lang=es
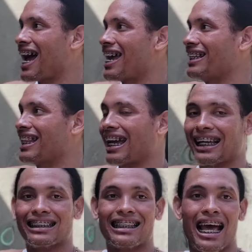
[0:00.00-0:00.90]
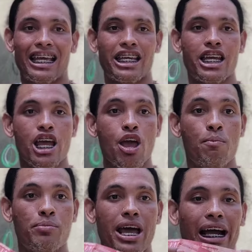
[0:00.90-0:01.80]
cajita que está ahí
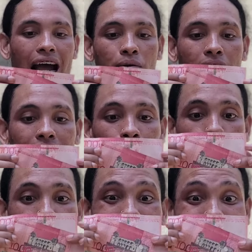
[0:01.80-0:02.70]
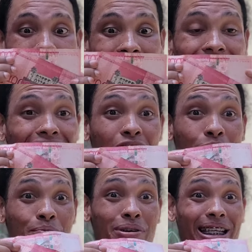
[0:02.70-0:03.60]
me acaba de duplicar
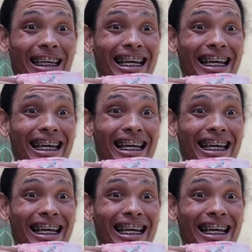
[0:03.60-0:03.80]
mi